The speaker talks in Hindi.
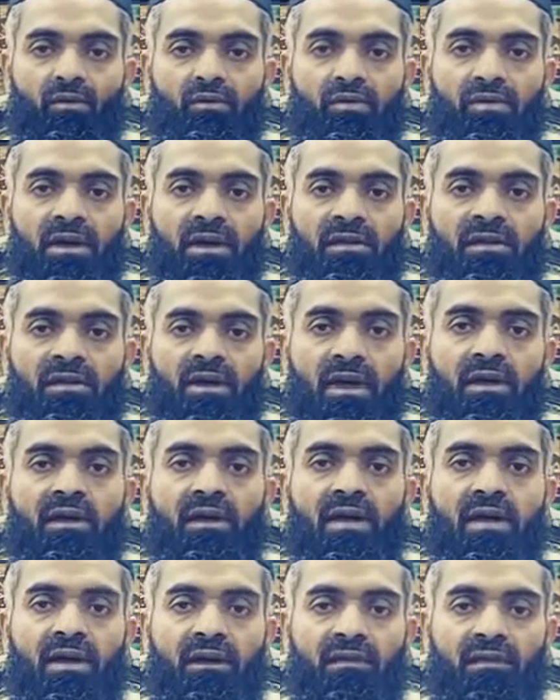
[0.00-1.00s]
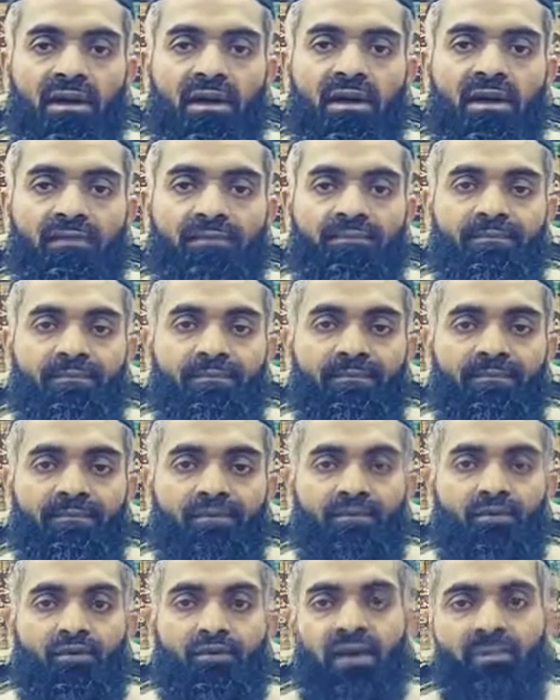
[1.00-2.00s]
उसका सर कहाँ था
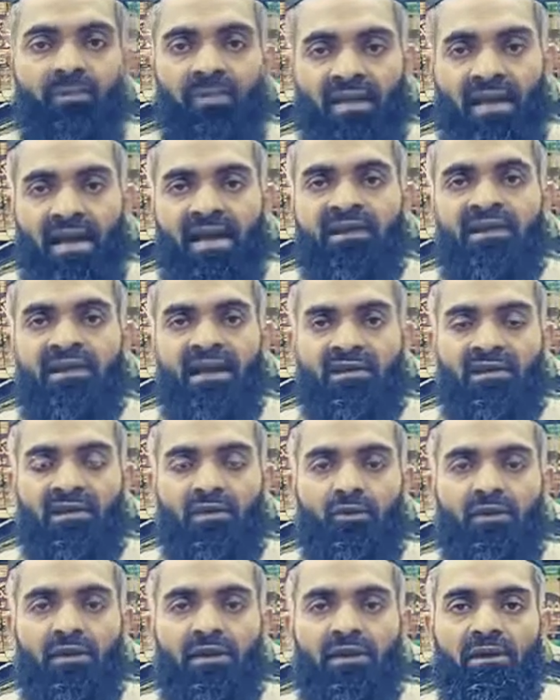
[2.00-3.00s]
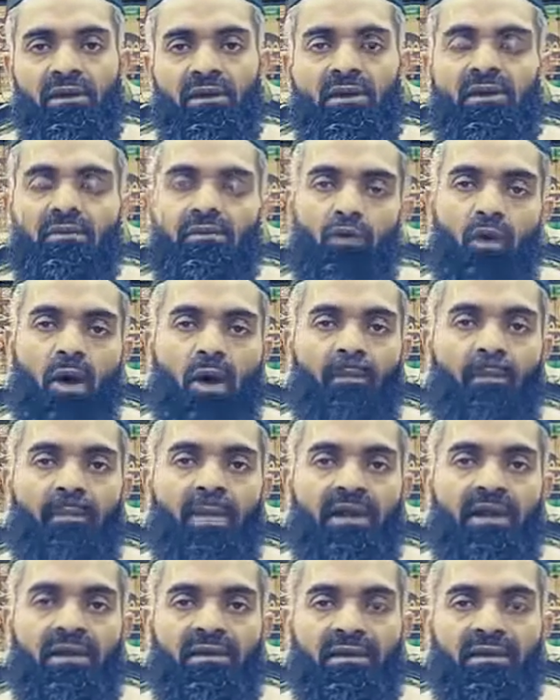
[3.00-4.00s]
उसकी पैदाइश कैसे हुई वो हम
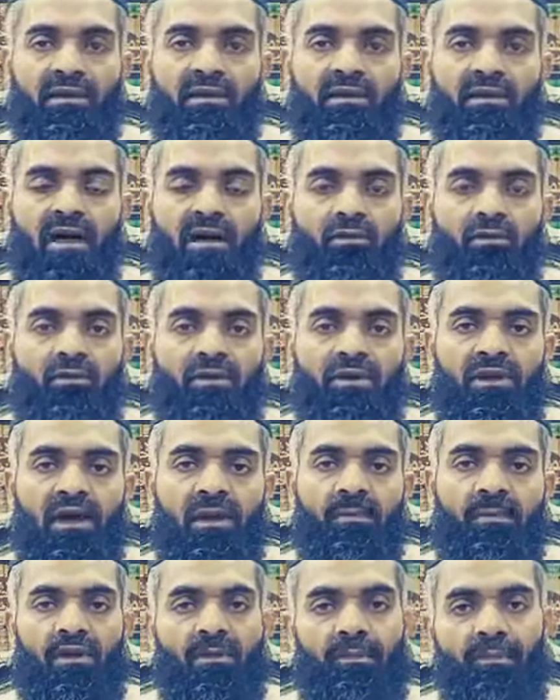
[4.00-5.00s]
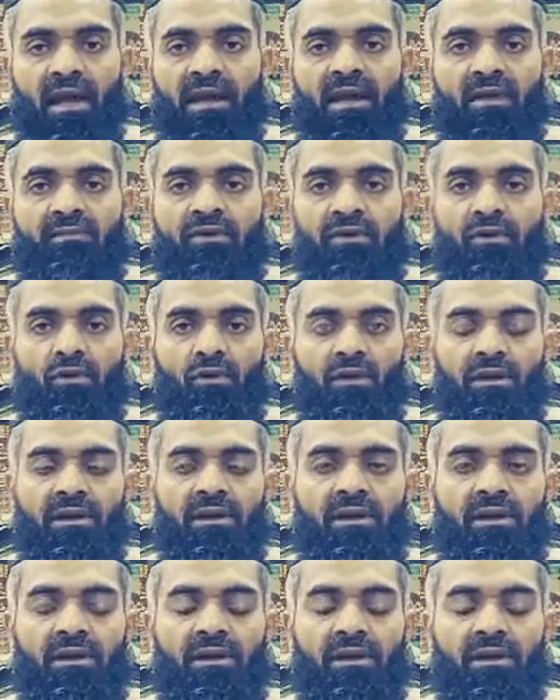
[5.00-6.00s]
पहले जिक्र कर चुके हैं अपनी पहली वीडियो के
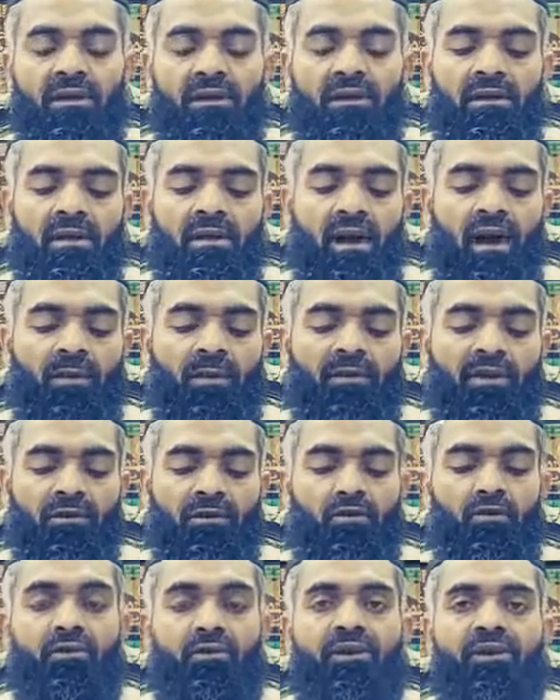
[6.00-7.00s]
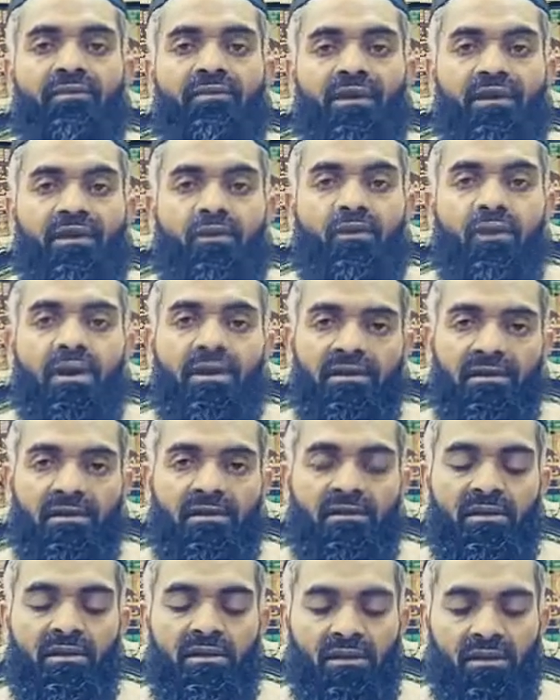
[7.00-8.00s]
अंदर अब ये दूसरी वीडियो है इसी
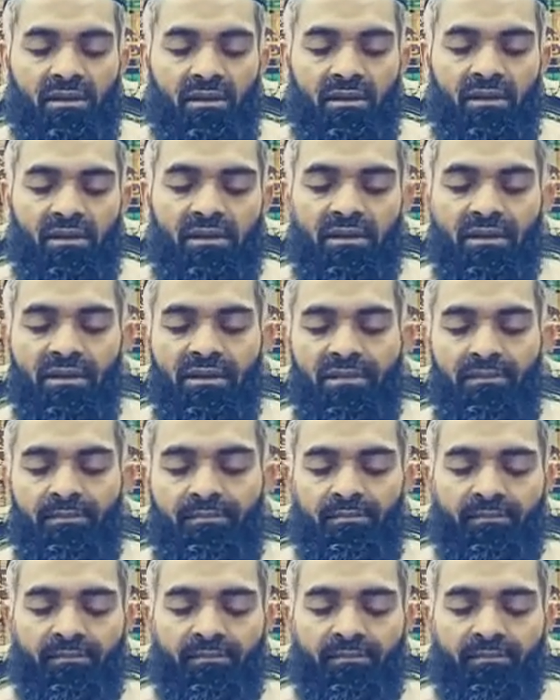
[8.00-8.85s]
सिलसिले के अंदर